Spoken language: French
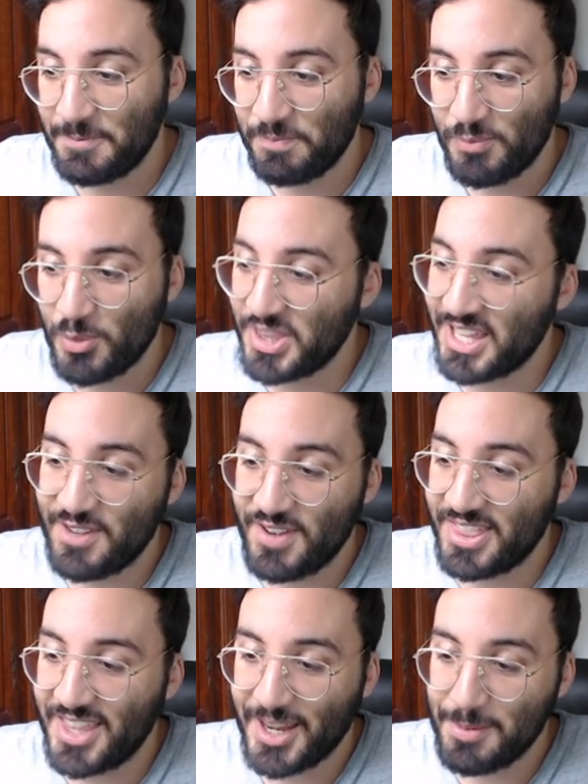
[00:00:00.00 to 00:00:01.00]
Mon deck il va
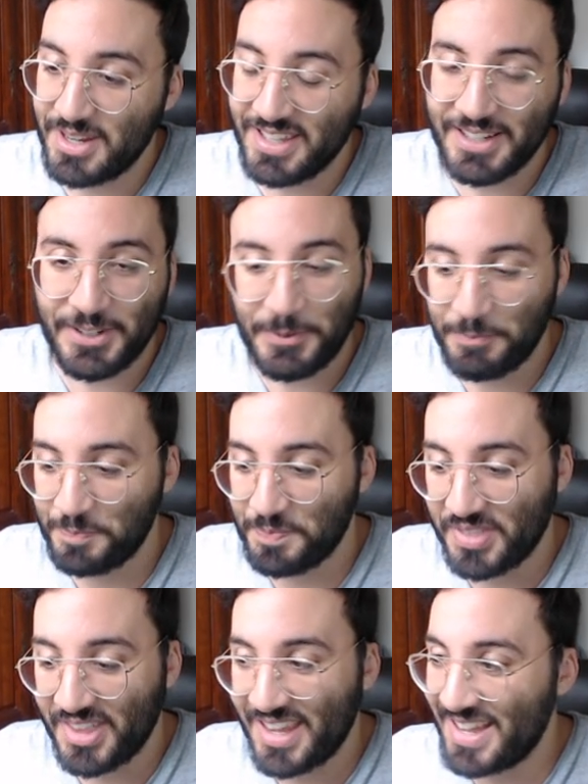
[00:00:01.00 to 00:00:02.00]
être terrible les gars. Hein.
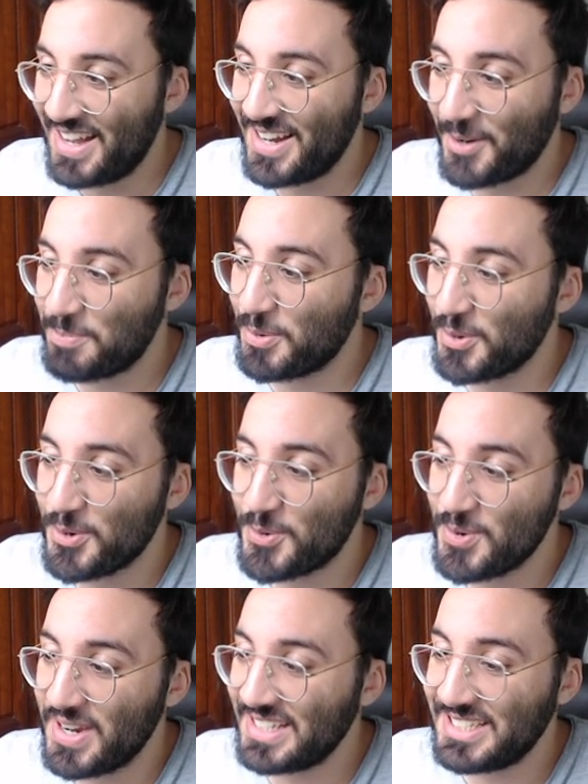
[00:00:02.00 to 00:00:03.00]
Alors pour le
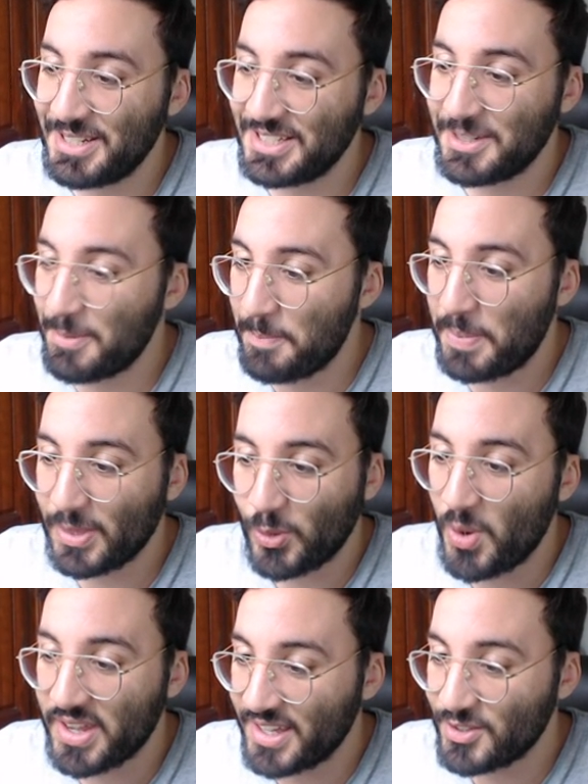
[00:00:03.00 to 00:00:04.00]
coup là j'ai même pas
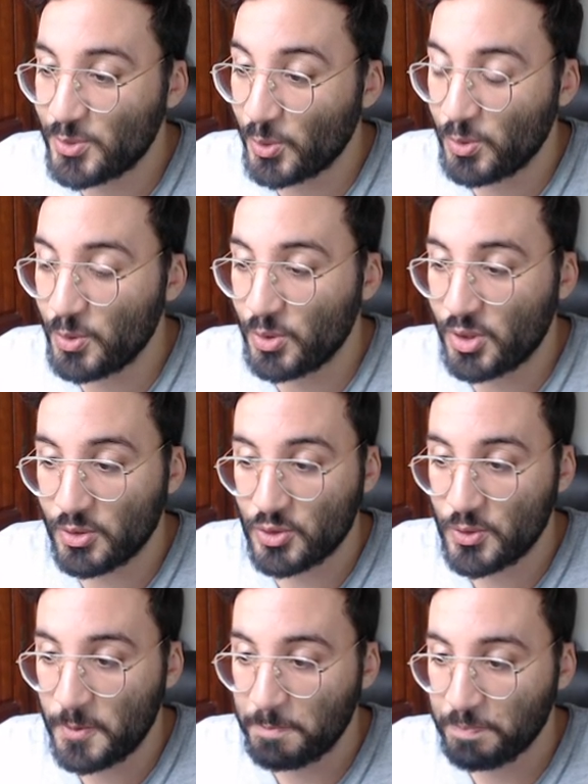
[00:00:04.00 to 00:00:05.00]
3-4 jours de temps de
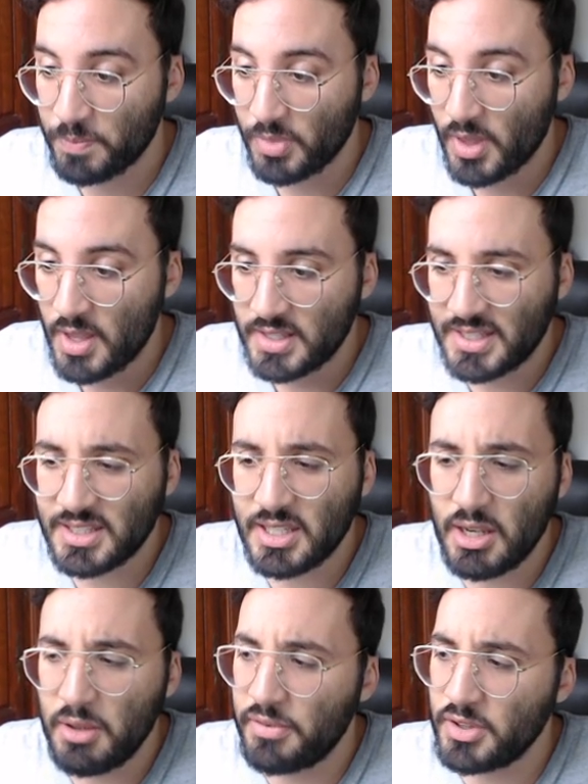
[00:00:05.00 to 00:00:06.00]
jeu. Ça c'est
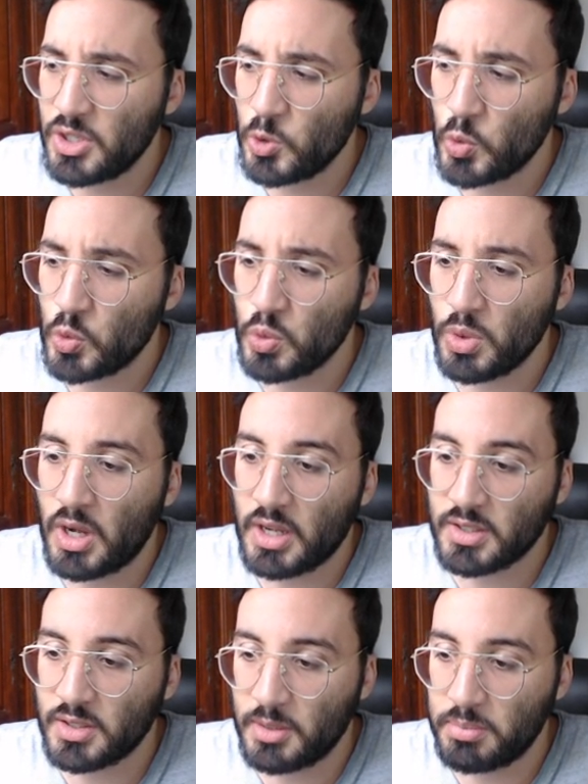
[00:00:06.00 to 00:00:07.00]
l'effet, c'est juste une rare
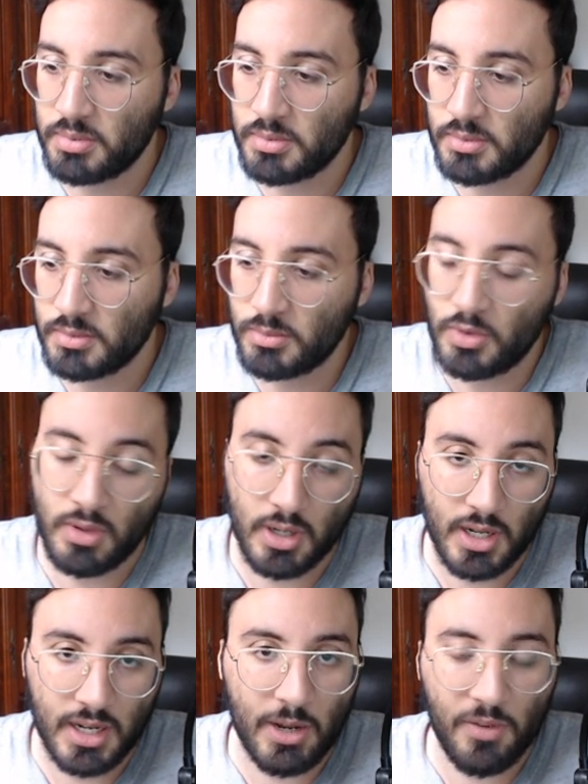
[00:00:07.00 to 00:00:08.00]
simple.
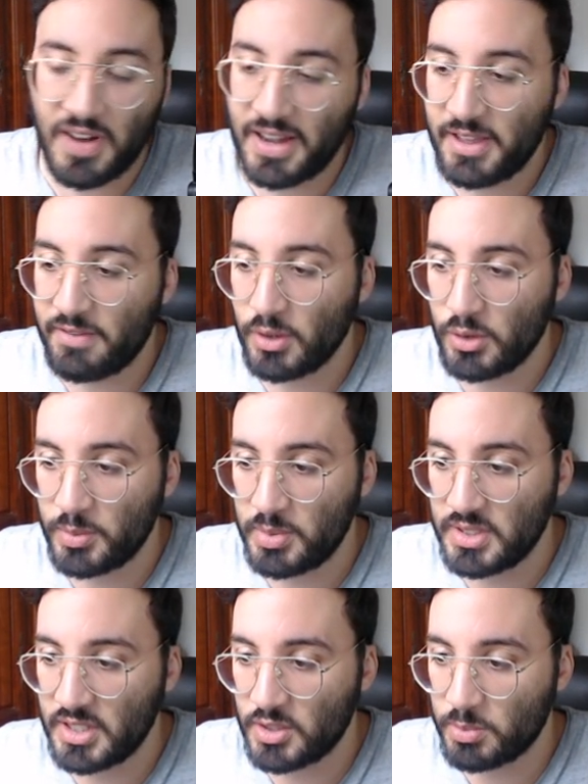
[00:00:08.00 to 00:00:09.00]
voilà. Là on va rien avoir de
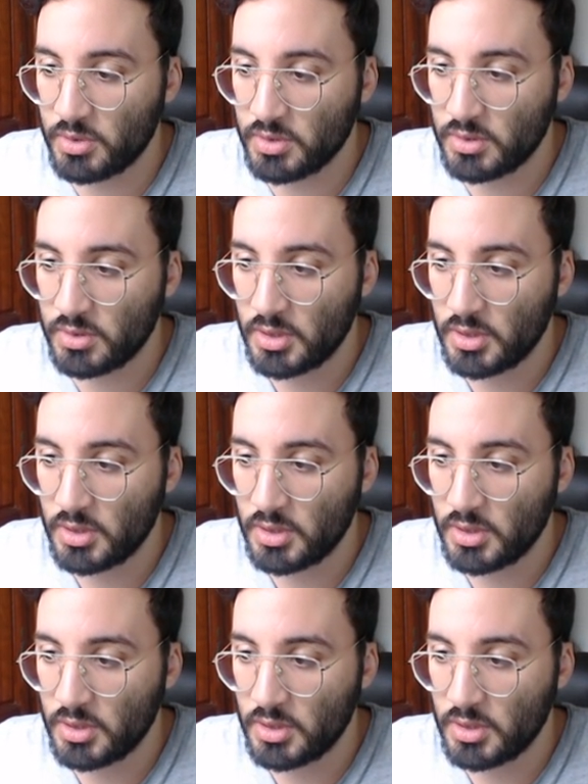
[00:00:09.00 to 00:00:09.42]
spécial je pense.